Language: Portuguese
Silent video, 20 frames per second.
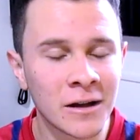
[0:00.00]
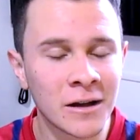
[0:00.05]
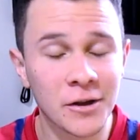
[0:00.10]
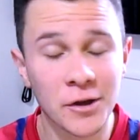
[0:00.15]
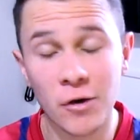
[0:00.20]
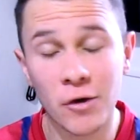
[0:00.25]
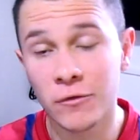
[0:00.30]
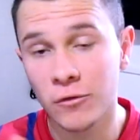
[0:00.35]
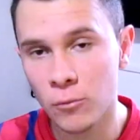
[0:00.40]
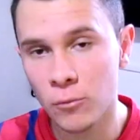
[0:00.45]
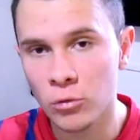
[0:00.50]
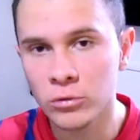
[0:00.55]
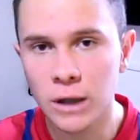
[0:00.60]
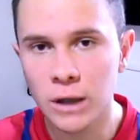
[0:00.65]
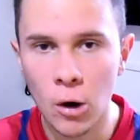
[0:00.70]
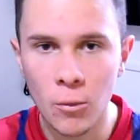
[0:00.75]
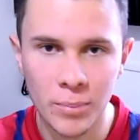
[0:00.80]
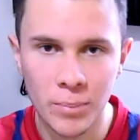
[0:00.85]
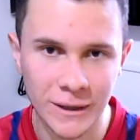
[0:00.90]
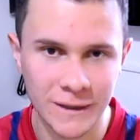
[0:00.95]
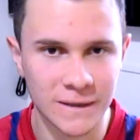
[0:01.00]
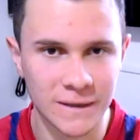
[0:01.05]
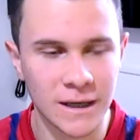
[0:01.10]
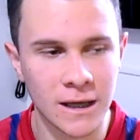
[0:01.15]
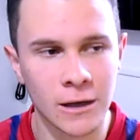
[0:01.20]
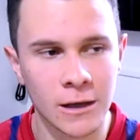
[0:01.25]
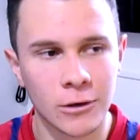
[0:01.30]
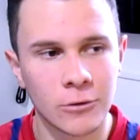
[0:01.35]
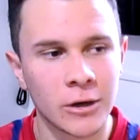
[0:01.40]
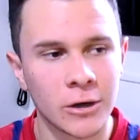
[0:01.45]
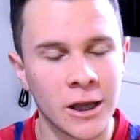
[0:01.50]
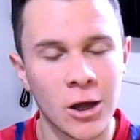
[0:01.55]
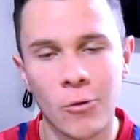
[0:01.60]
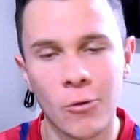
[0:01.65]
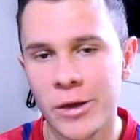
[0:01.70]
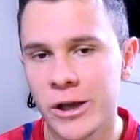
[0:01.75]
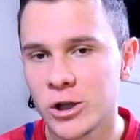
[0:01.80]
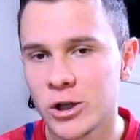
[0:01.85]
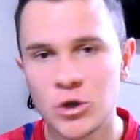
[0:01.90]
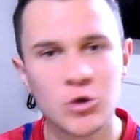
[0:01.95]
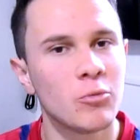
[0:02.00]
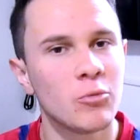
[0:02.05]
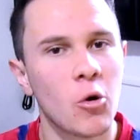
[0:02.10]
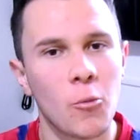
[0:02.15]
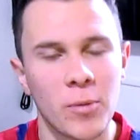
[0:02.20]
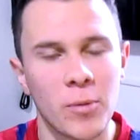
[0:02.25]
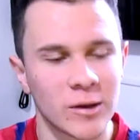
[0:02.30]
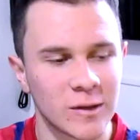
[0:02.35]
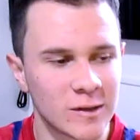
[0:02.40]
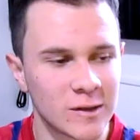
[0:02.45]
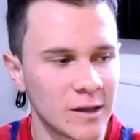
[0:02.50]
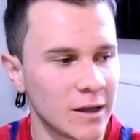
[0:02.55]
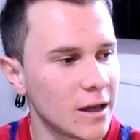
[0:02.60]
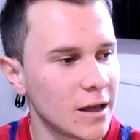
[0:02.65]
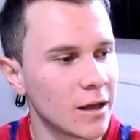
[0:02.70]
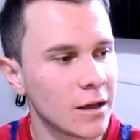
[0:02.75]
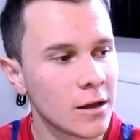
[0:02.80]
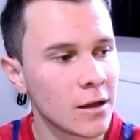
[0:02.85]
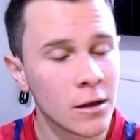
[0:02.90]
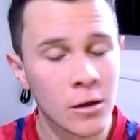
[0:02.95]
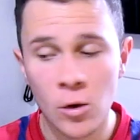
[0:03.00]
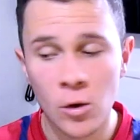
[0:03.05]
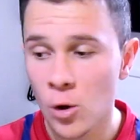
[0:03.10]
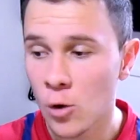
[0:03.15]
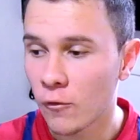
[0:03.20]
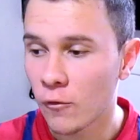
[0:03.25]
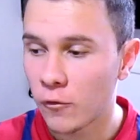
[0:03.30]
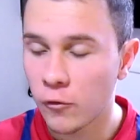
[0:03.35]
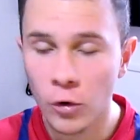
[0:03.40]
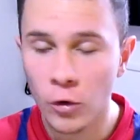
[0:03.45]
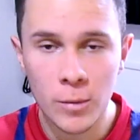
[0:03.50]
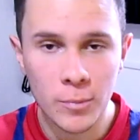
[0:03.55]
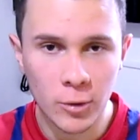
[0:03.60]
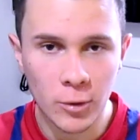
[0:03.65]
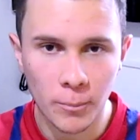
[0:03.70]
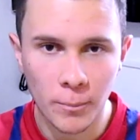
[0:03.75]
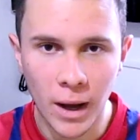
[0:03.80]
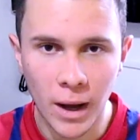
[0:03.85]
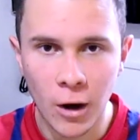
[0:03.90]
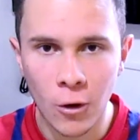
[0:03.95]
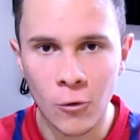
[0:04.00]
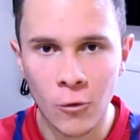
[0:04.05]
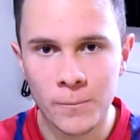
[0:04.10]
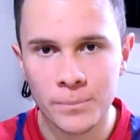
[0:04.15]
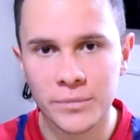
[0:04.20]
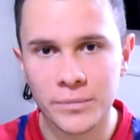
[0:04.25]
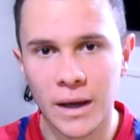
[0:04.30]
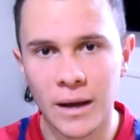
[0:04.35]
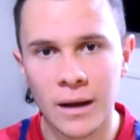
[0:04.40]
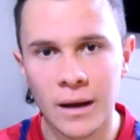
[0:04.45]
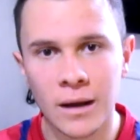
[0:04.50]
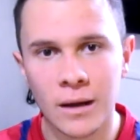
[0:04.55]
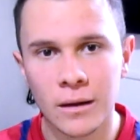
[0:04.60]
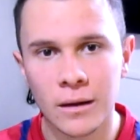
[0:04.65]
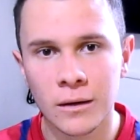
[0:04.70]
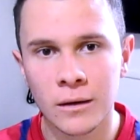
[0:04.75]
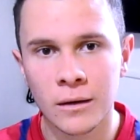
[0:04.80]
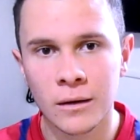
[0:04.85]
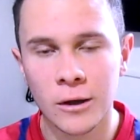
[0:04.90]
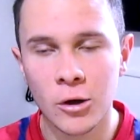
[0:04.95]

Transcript: Uh, eu vou montar um PC, realmente o meu PC foi pro pau, tá?